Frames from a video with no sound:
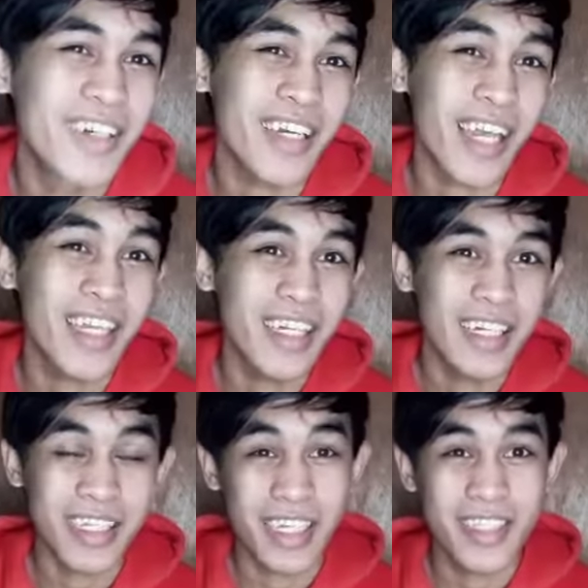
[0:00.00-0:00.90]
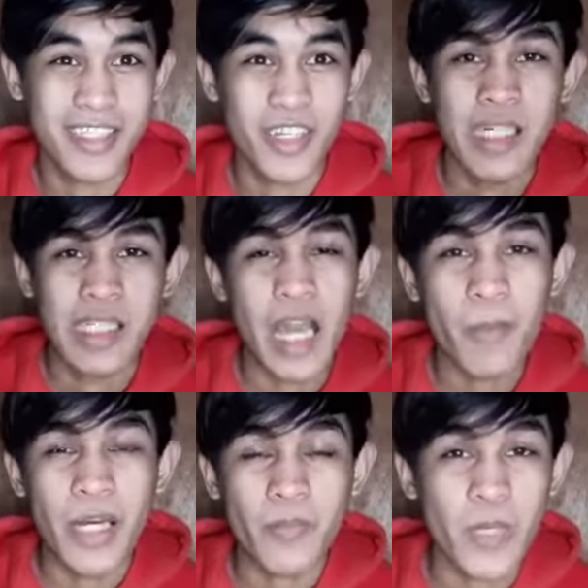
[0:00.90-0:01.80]
Okay? Gets nyo?
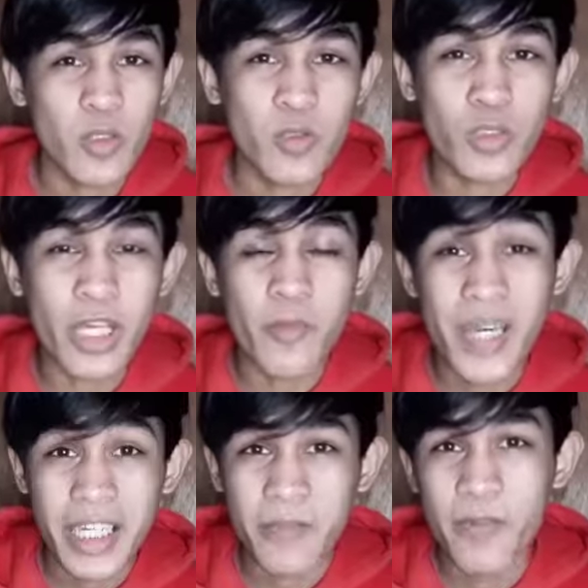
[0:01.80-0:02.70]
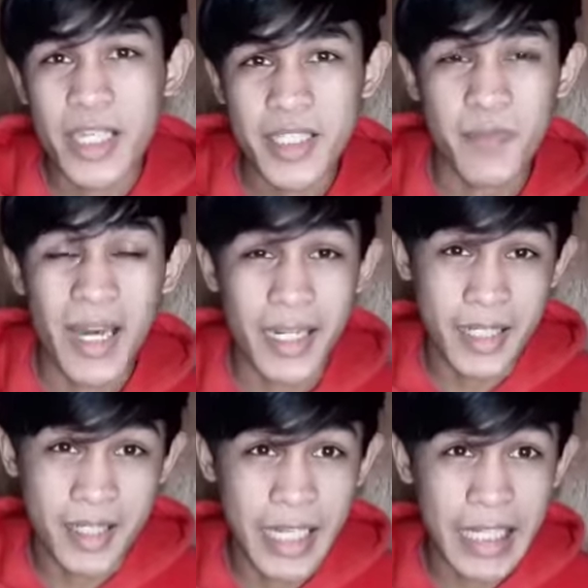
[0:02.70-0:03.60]
Dapat matuto tayong mag-invest para
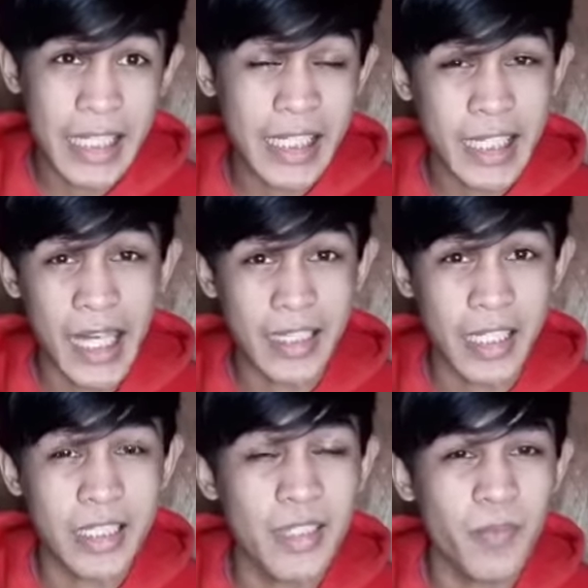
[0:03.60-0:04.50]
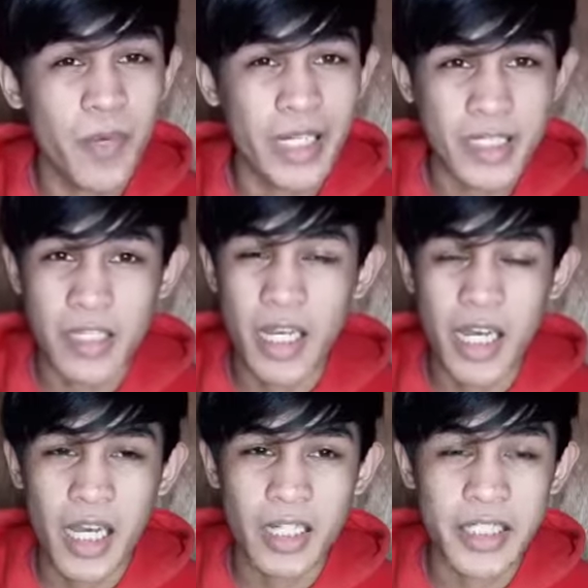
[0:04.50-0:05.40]
sa sarili natin, para
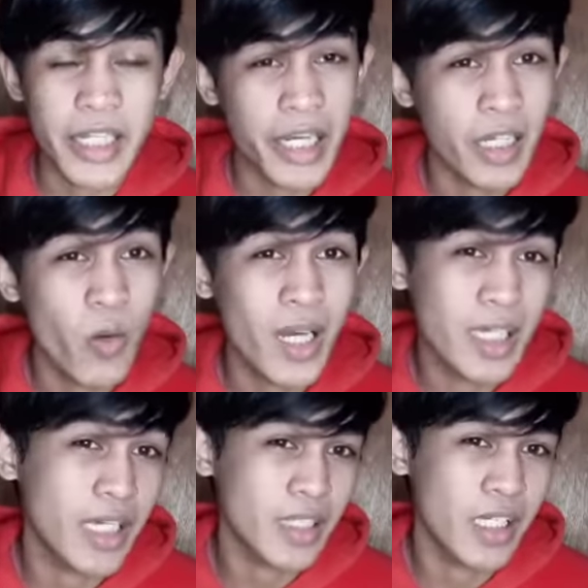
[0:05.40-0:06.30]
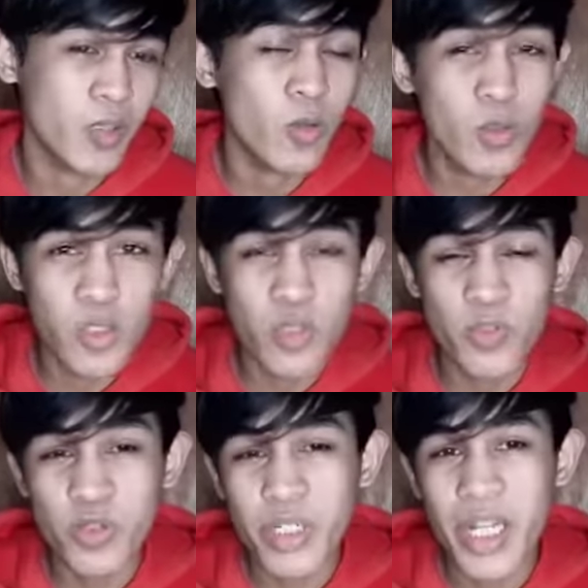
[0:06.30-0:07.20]
sa ginagawa natin. Kung gusto
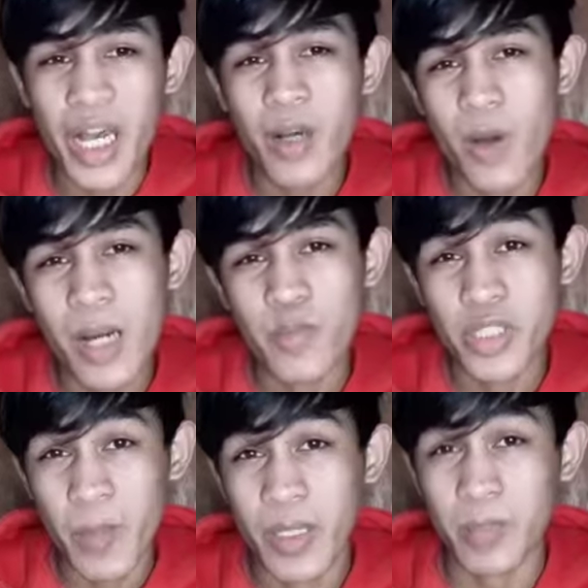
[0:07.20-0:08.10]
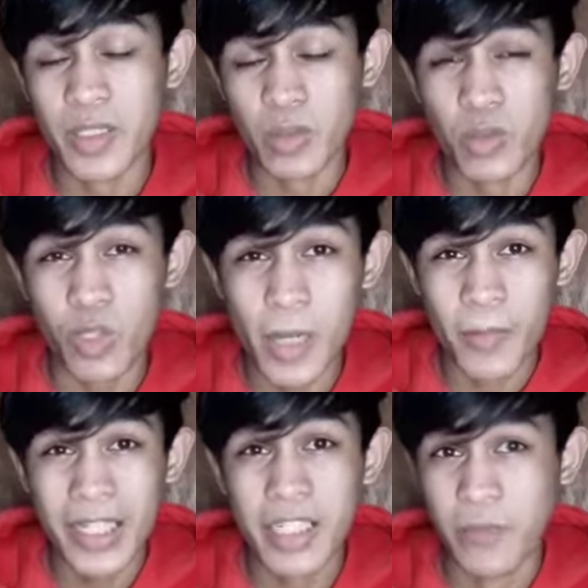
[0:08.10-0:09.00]
mo yung ginagawa mo, dapat matuto ka
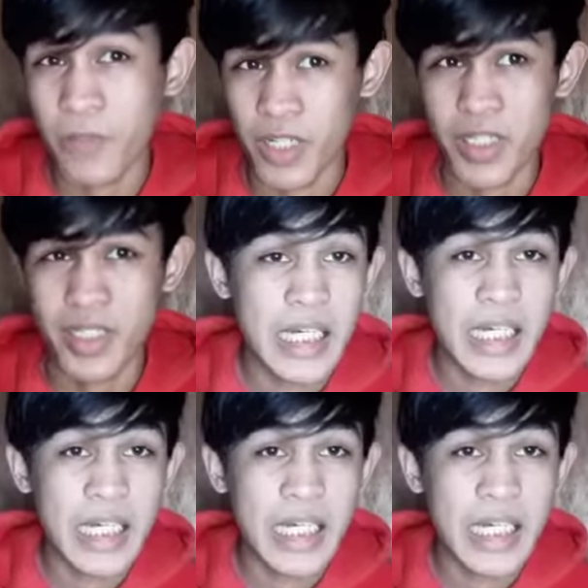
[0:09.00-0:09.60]
mag-invest.